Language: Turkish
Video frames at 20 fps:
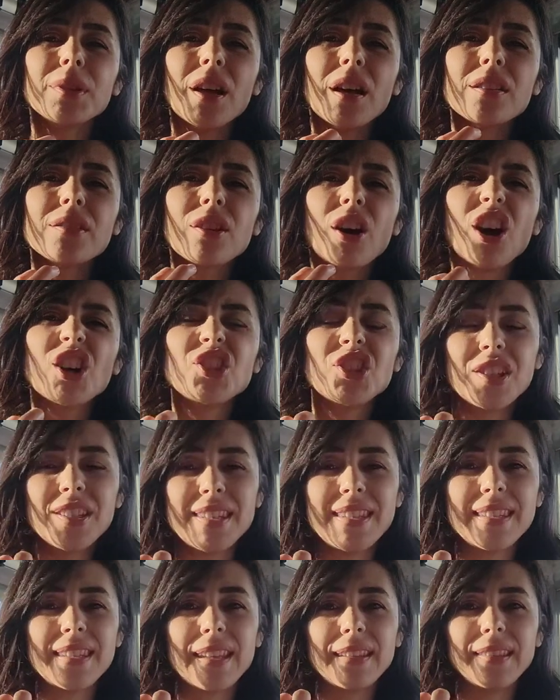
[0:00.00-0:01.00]
biraz acı
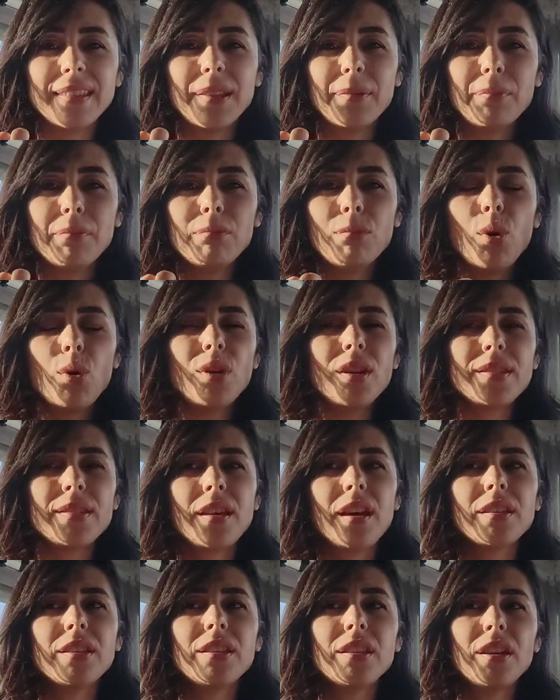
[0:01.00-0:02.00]
hissettim. Böyle
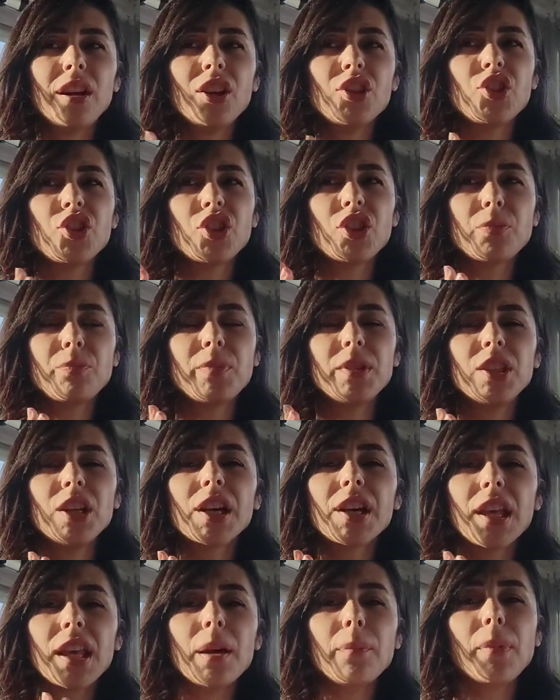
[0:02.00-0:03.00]
sanki açık bir
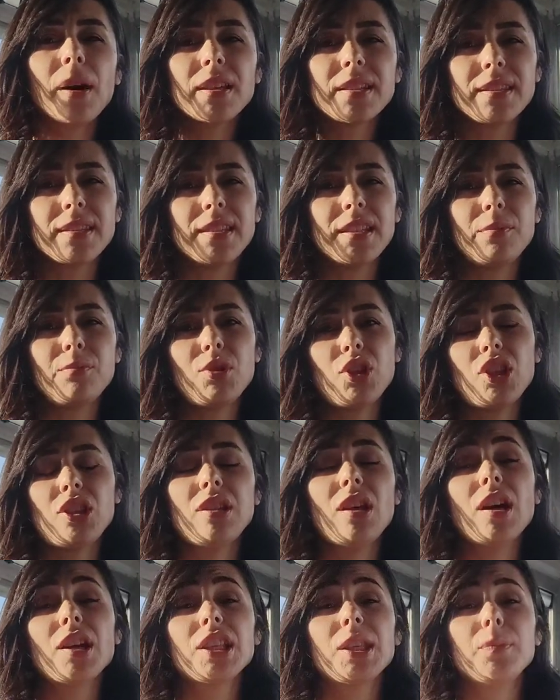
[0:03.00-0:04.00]
yaraya
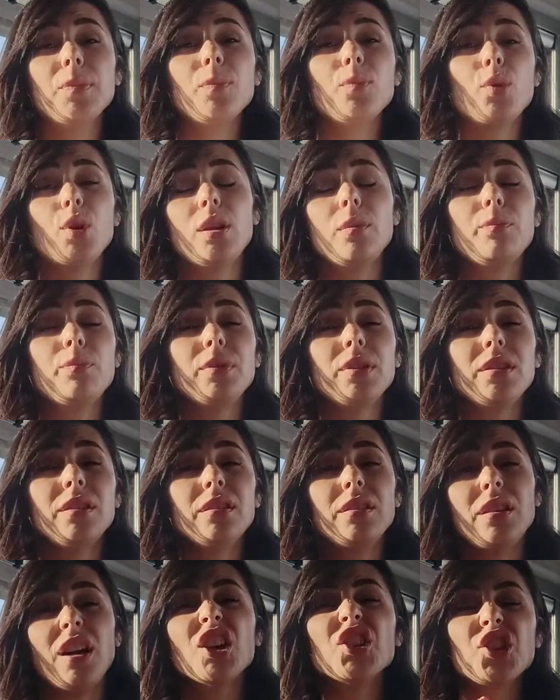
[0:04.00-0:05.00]
bastırmışlar gibi böyle
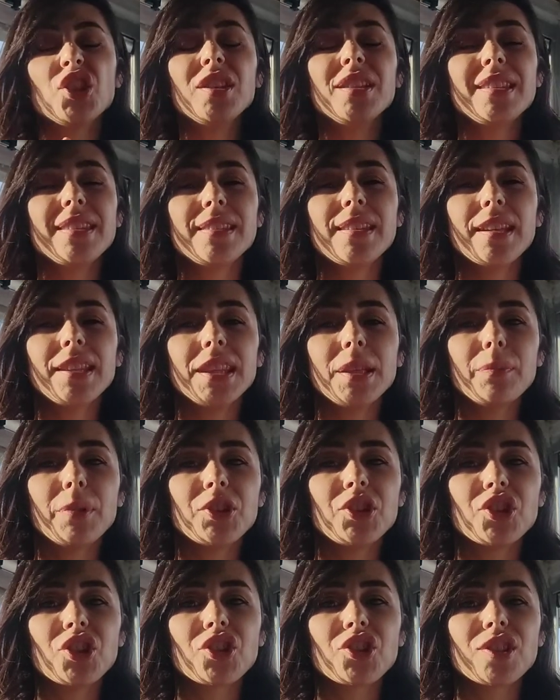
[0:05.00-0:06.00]
bir acı hissettim
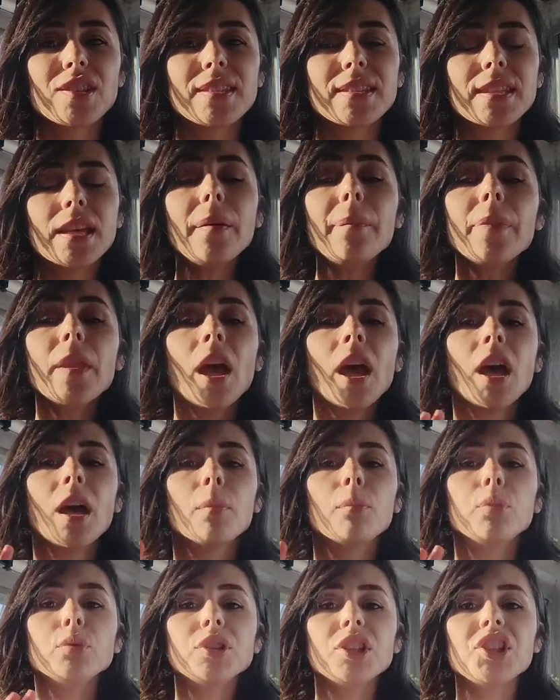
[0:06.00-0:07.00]
açıkçası.
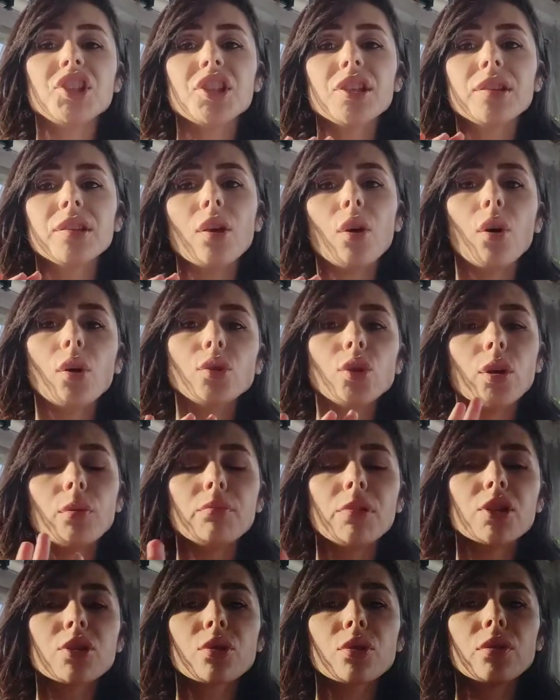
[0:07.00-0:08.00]
Bu dişinde
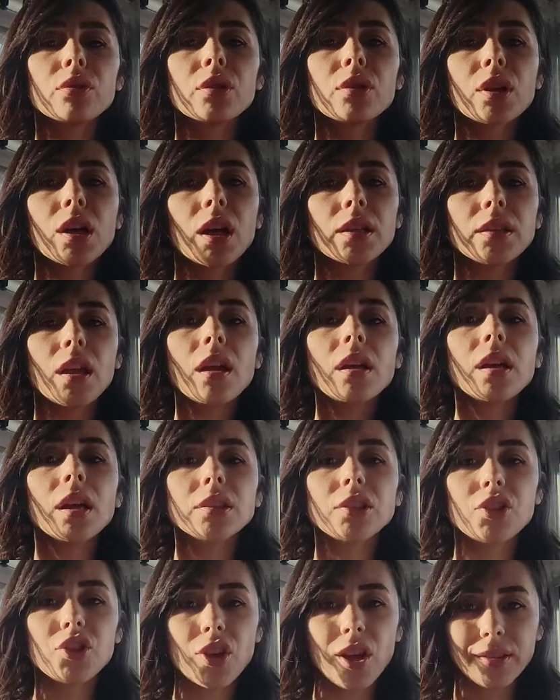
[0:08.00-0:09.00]
10-15 gün kadar
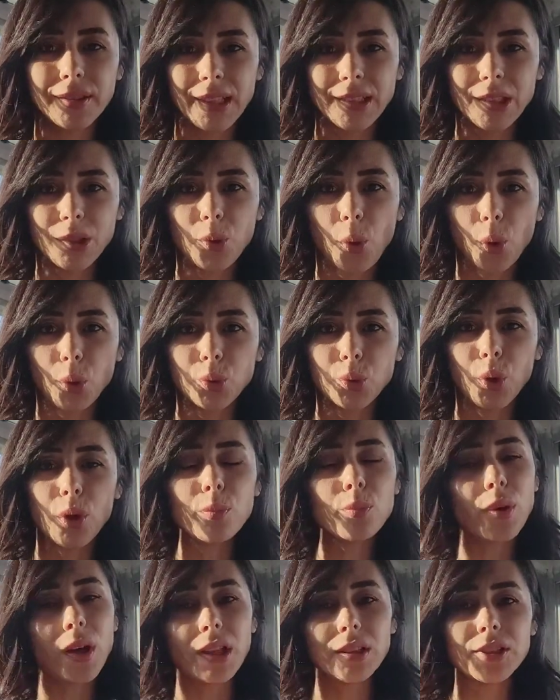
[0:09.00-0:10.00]
kalacak dedi
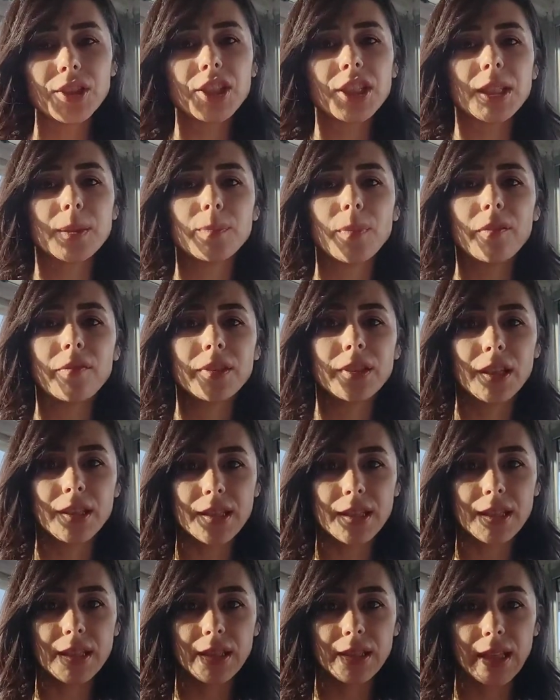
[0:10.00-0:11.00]
doktor. Bu alıştırma
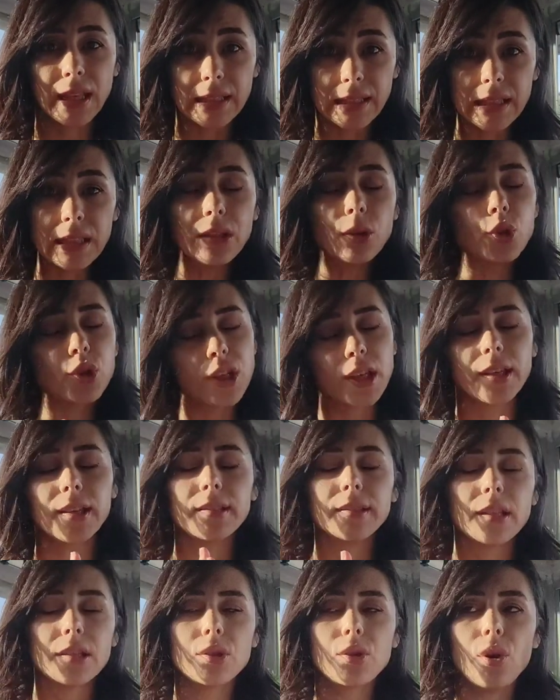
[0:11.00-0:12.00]
vidası dedi. O
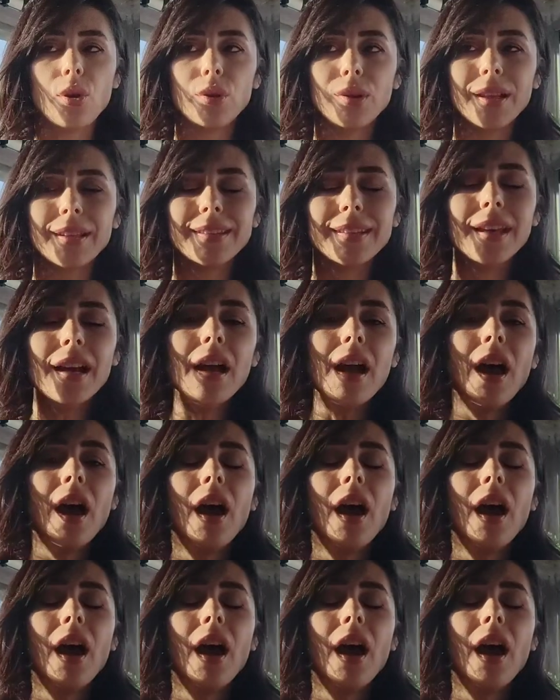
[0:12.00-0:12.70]
şekilde söyledi.